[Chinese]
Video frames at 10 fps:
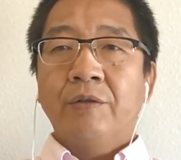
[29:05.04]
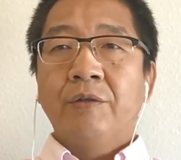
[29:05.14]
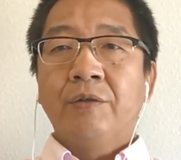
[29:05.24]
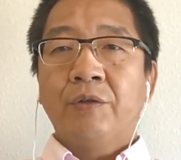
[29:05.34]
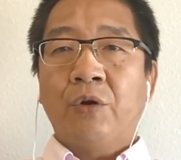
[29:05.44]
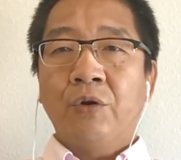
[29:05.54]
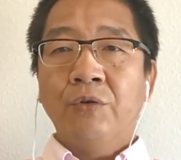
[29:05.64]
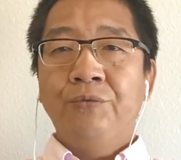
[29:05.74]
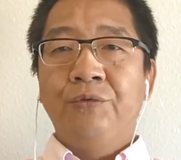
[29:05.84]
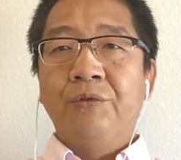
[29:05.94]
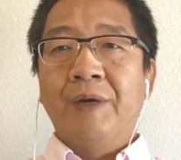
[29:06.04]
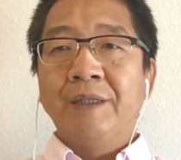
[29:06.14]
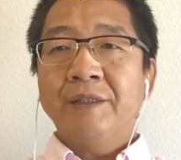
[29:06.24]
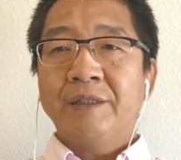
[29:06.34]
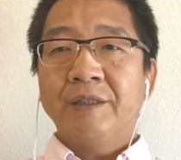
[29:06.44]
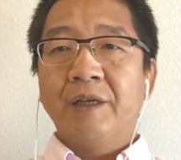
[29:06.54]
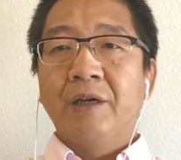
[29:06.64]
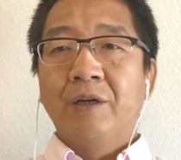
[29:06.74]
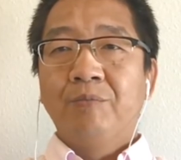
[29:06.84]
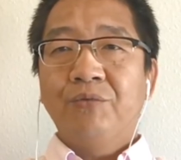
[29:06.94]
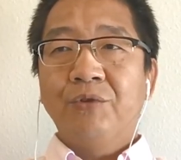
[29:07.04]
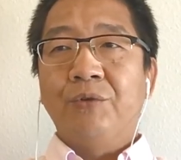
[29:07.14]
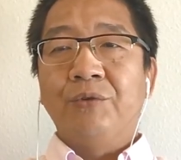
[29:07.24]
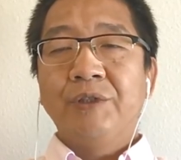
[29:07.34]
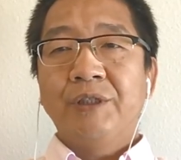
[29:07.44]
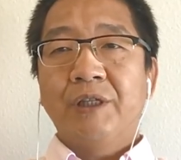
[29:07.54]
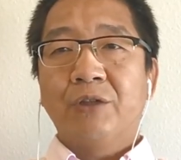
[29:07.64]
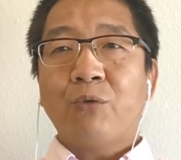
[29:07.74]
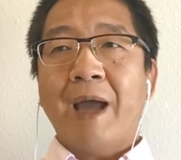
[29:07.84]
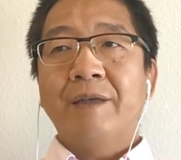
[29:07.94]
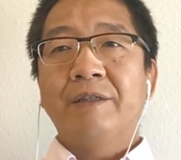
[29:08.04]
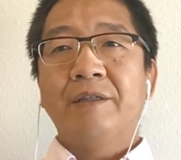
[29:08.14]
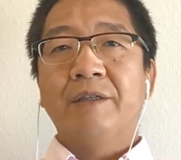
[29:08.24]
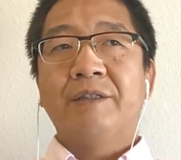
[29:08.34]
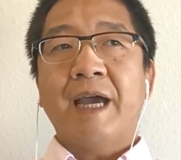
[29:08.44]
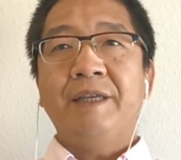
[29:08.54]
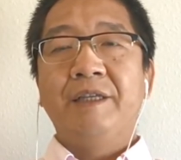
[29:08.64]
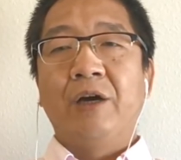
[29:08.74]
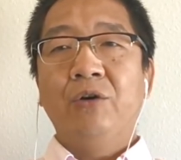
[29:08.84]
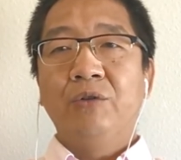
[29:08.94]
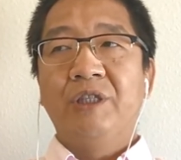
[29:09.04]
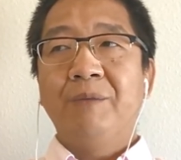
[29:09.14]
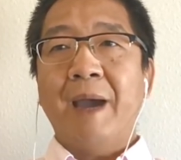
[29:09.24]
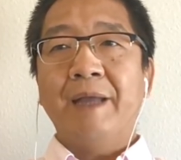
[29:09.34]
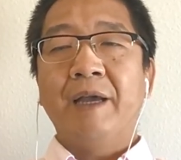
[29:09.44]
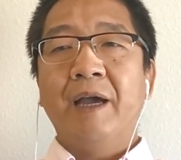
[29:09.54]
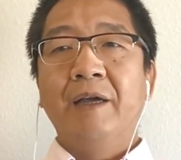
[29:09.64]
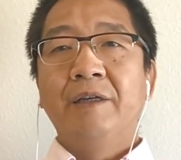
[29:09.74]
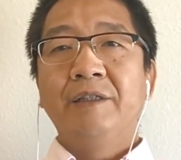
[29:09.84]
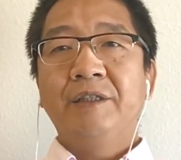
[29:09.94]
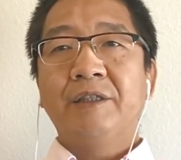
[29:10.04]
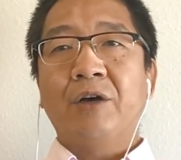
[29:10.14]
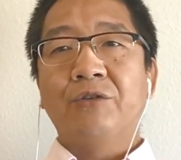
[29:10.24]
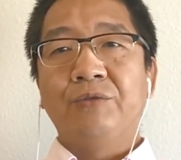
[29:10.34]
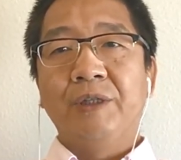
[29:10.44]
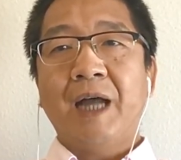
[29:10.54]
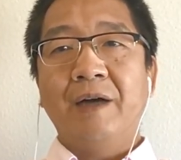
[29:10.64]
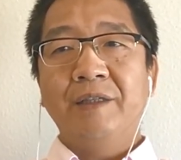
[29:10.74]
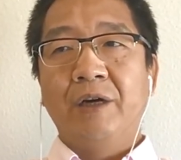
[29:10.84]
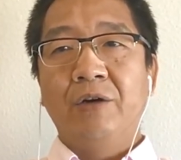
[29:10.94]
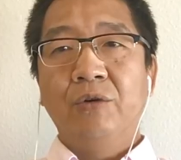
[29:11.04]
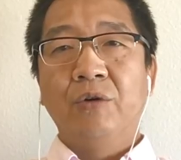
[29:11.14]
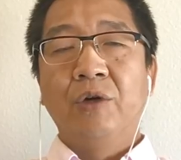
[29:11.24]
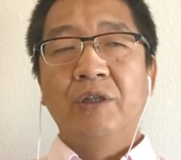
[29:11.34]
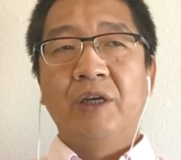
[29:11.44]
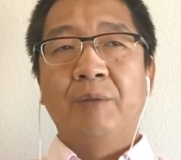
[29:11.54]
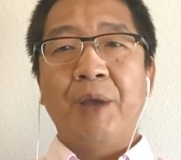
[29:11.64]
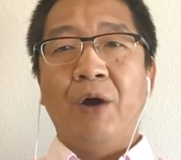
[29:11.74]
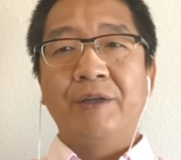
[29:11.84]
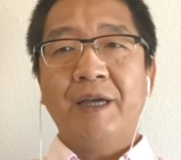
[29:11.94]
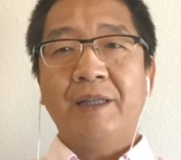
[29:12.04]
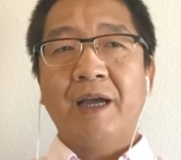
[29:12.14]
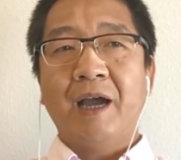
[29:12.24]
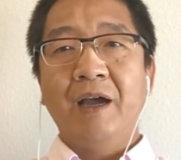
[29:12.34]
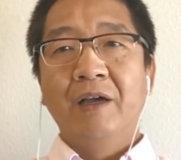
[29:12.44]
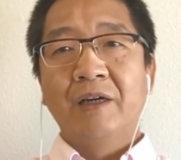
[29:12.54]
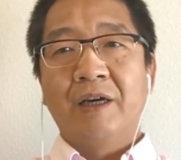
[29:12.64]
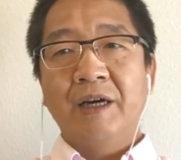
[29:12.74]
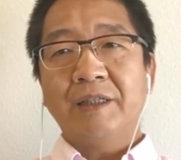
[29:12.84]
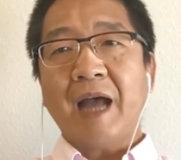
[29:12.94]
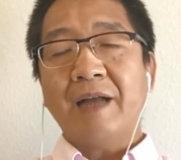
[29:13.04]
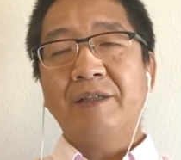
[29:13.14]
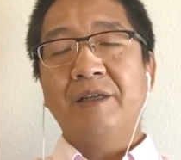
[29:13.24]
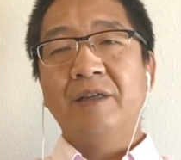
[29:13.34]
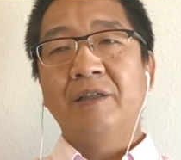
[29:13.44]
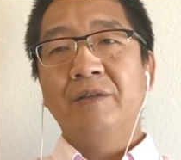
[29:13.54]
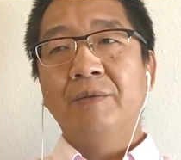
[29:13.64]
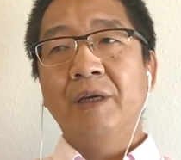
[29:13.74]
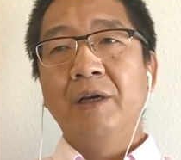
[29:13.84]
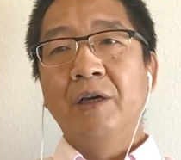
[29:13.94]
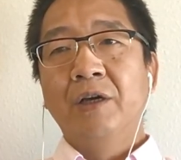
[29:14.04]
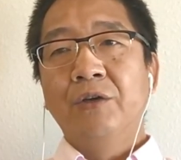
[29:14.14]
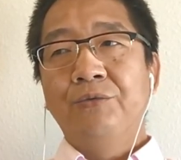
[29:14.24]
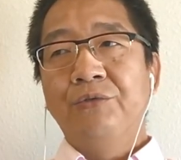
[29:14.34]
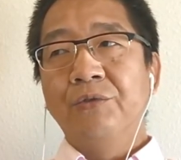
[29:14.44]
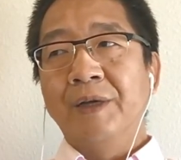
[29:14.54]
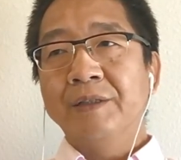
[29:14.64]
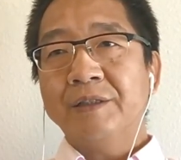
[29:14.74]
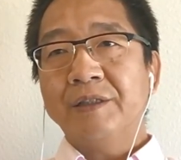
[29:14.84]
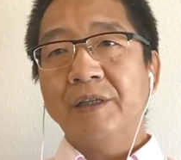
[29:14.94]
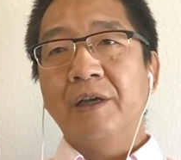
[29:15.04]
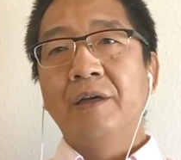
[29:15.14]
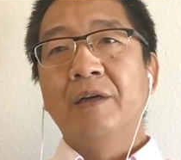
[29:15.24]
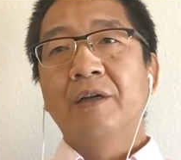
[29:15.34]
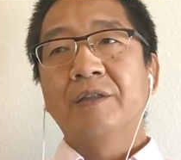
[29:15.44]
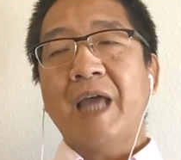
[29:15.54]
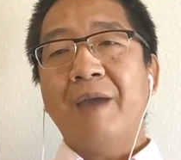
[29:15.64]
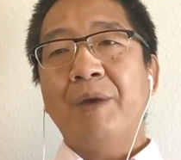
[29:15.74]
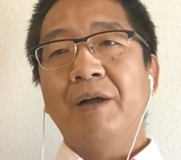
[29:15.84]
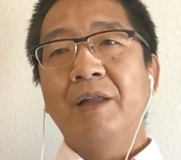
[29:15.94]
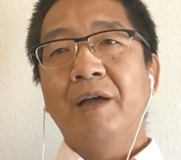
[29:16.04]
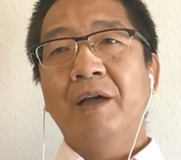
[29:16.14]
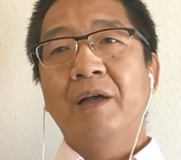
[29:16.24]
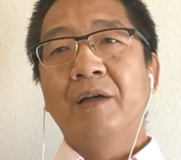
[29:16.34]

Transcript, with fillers: 从宇文氏、慕容氏和段氏在以后几百年一直到隋唐以后的表现来看，可以大体上认为，宇文氏代表了